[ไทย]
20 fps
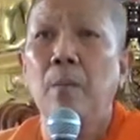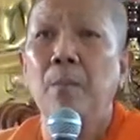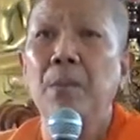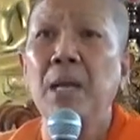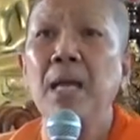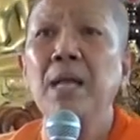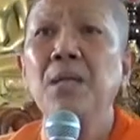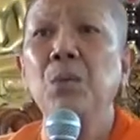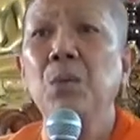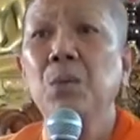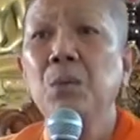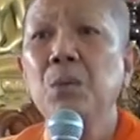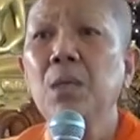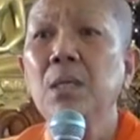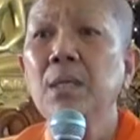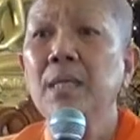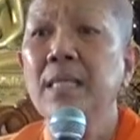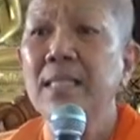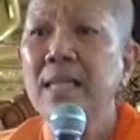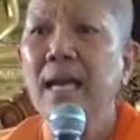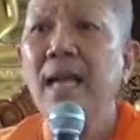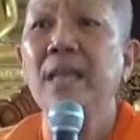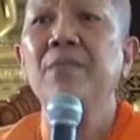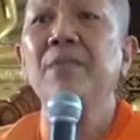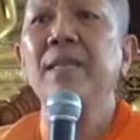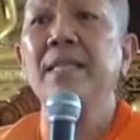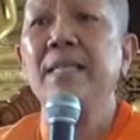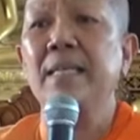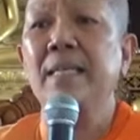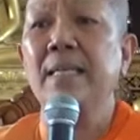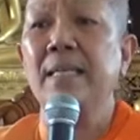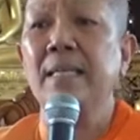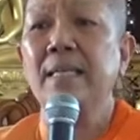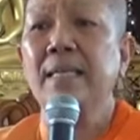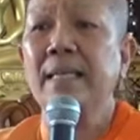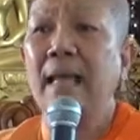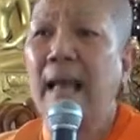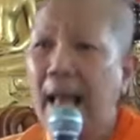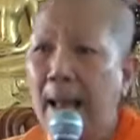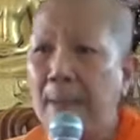พระอนุนก็เลยใช้วิธี
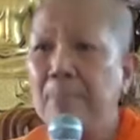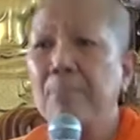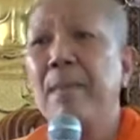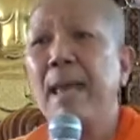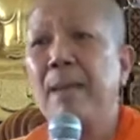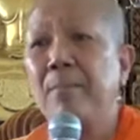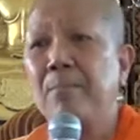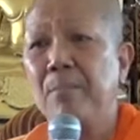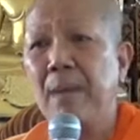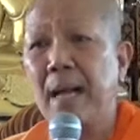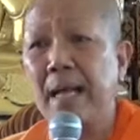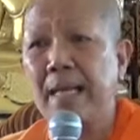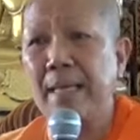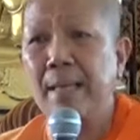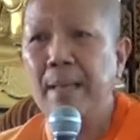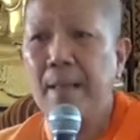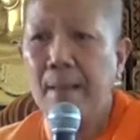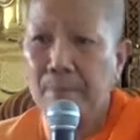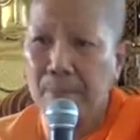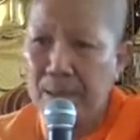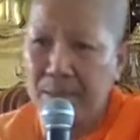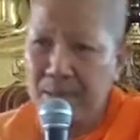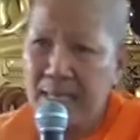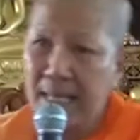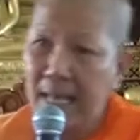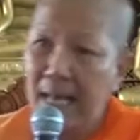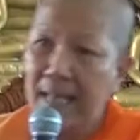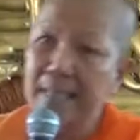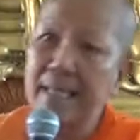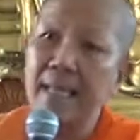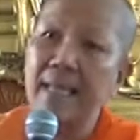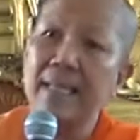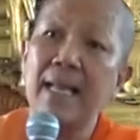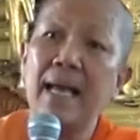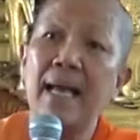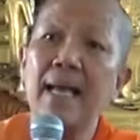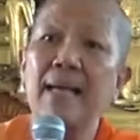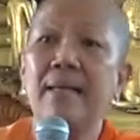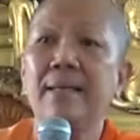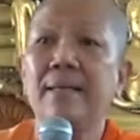ถามแบบใหม่ ปริยาเย
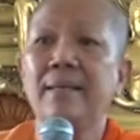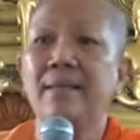นะ